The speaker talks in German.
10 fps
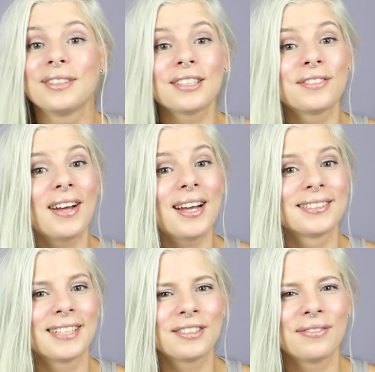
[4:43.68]
und das
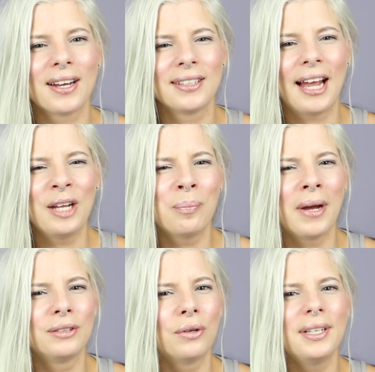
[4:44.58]
war's. Das waren ein
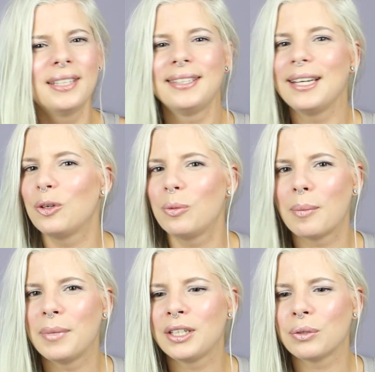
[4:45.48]
paar neue Dinge
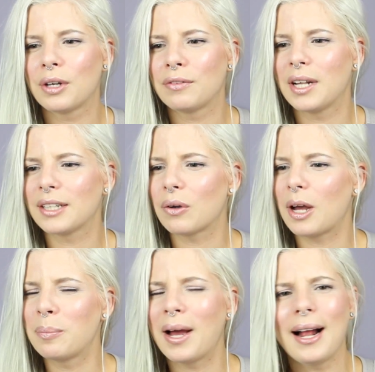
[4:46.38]
über mich oder vielleicht auch
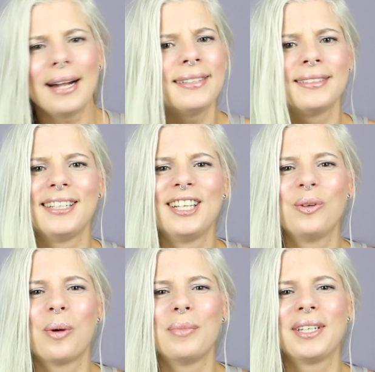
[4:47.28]
ein paar alte Dinge
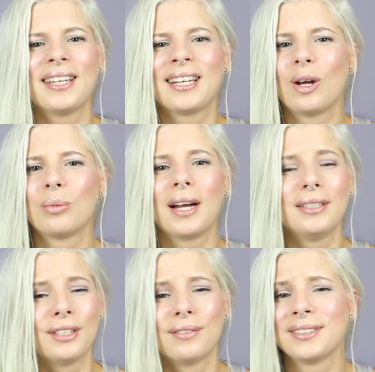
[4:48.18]
über mich. Ich glaube,
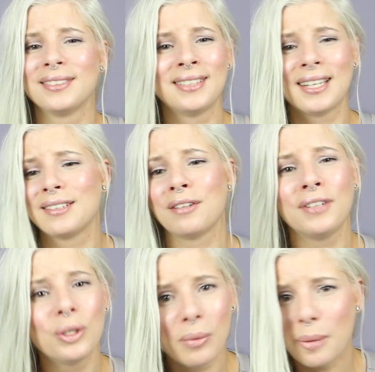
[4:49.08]
einige wissen sehr, sehr
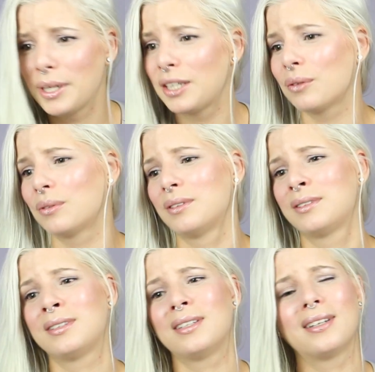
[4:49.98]
viel über mich
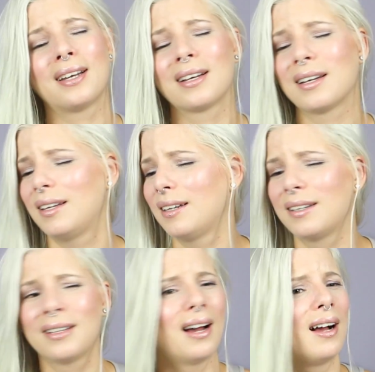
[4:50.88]
und ach,
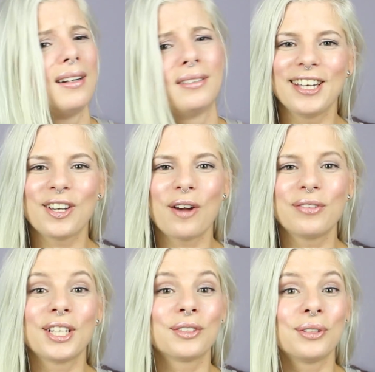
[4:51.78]
egal. Ich
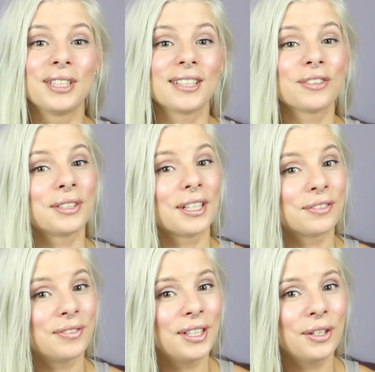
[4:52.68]
hoffe natürlich, dass euch
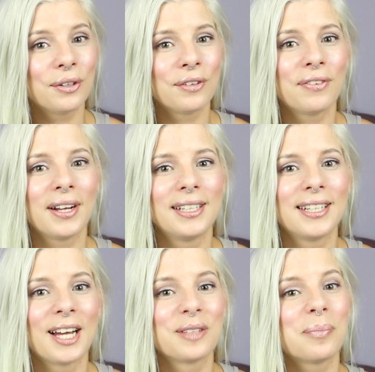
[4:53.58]
das Video
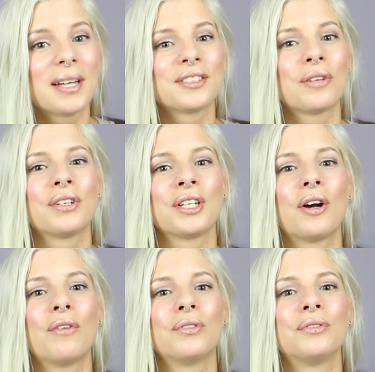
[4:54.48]
gefallen hat. Passt auf euch
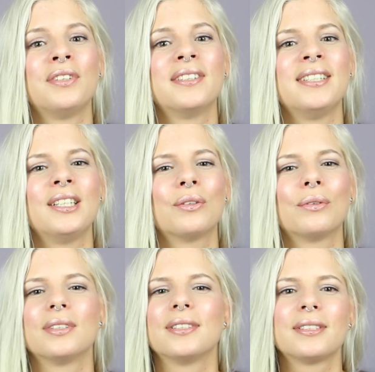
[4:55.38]
auf und wir sehen
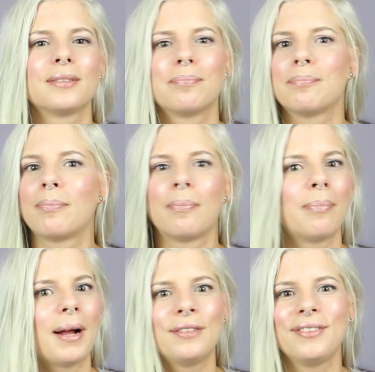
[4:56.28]
uns
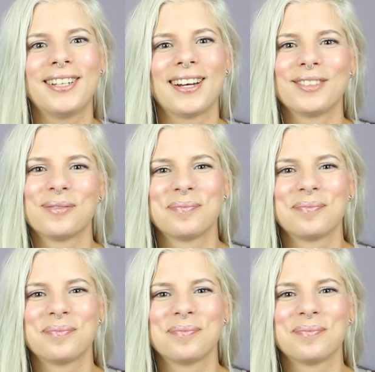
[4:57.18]
bald wieder.